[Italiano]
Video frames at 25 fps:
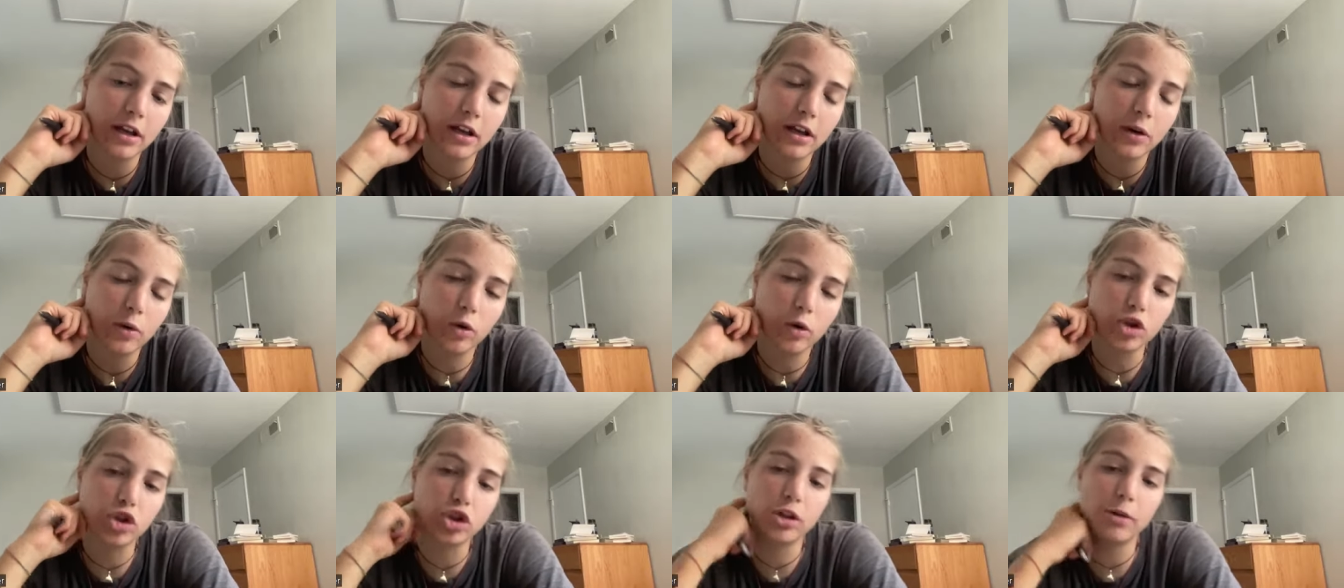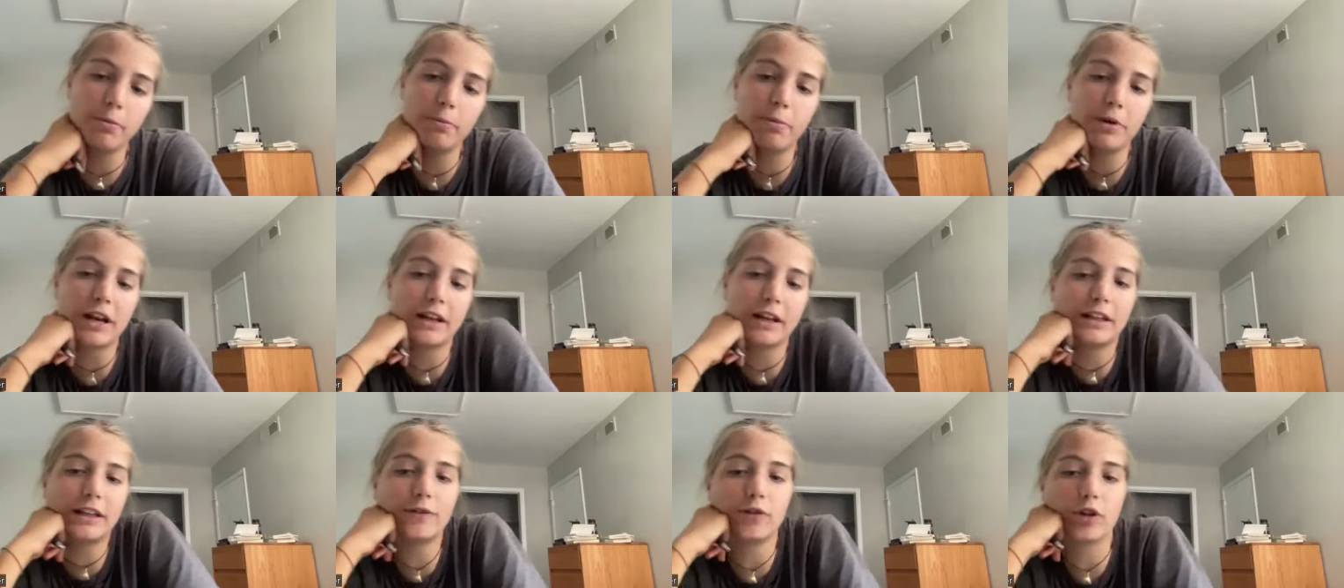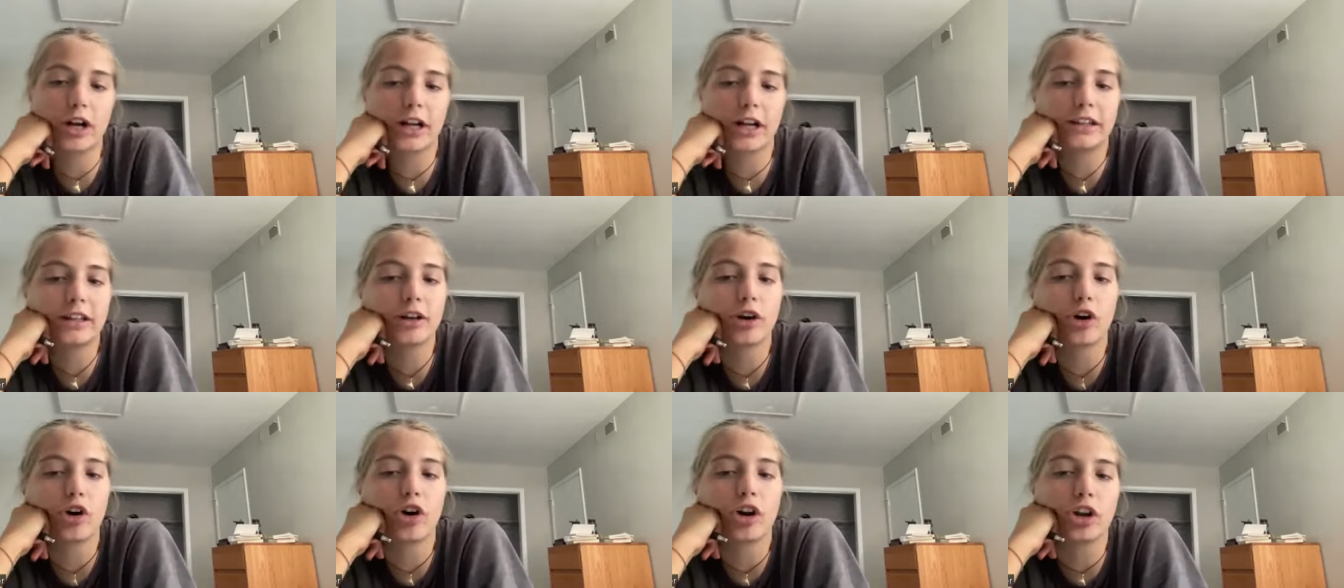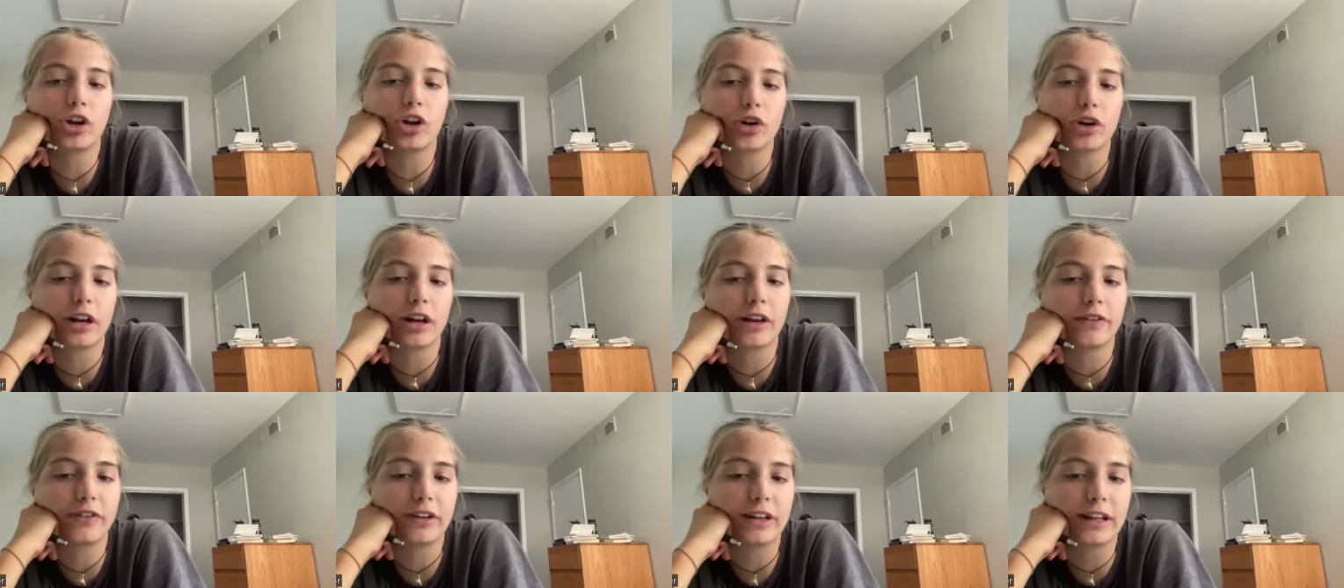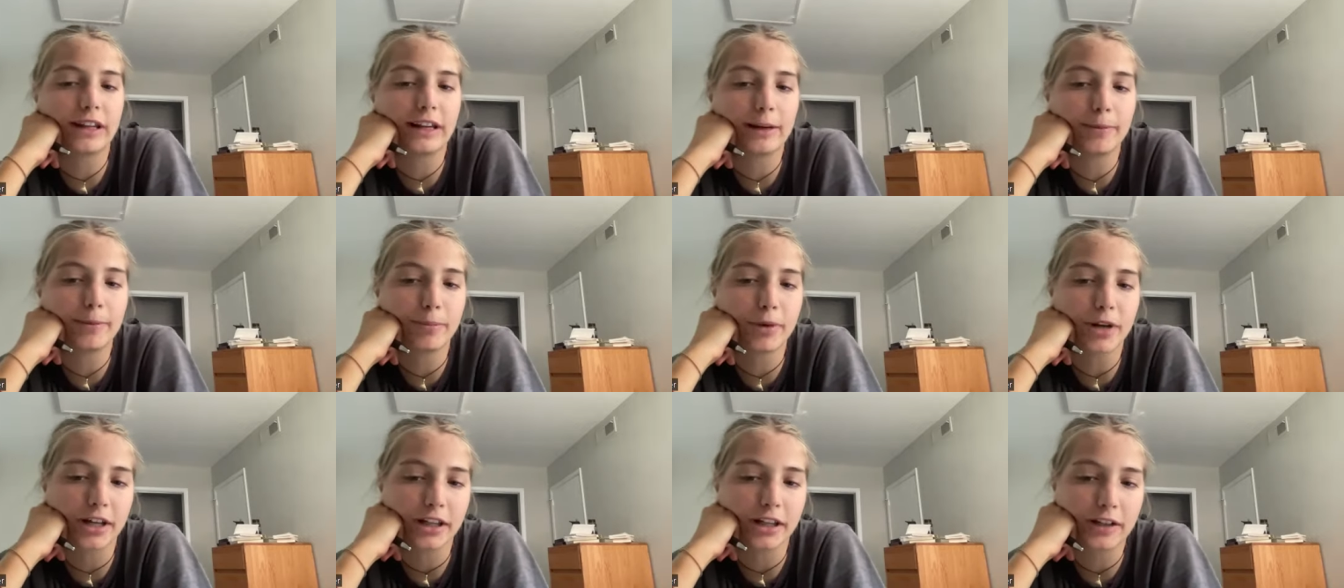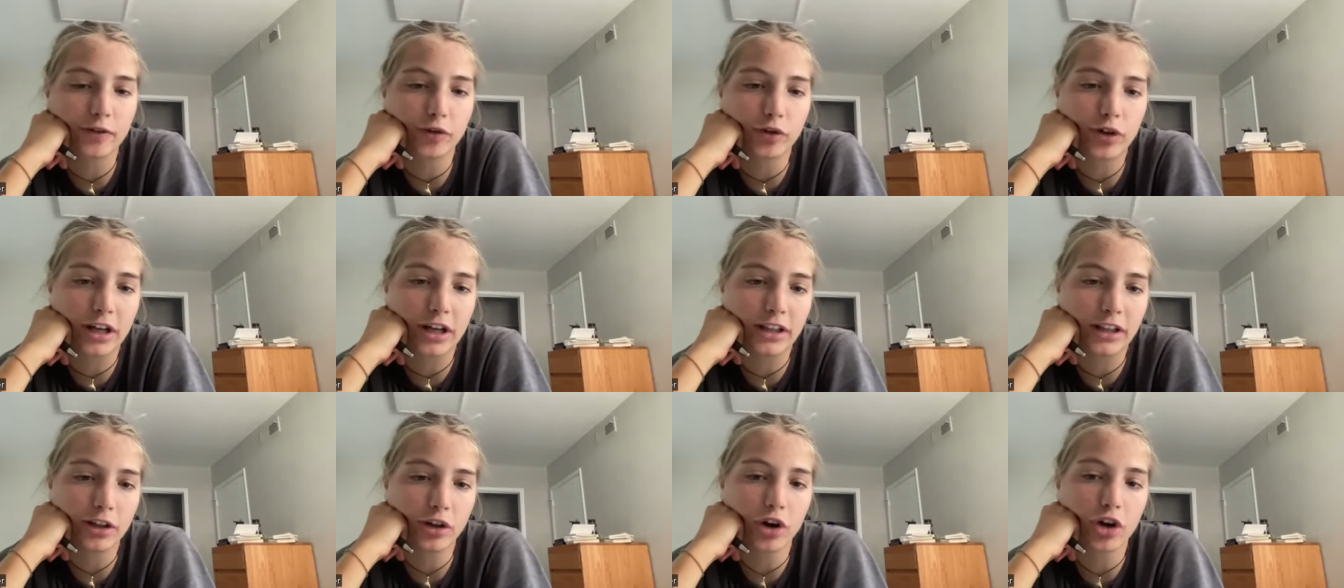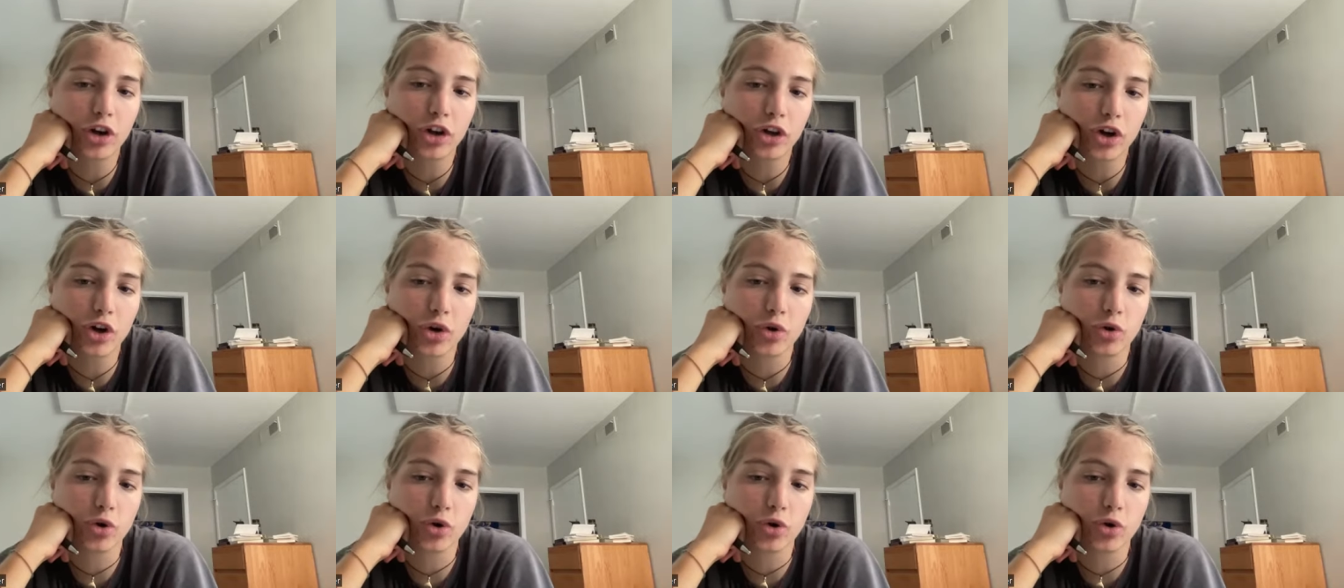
questo imperativo categorico e alla fine l'imperativo categorico è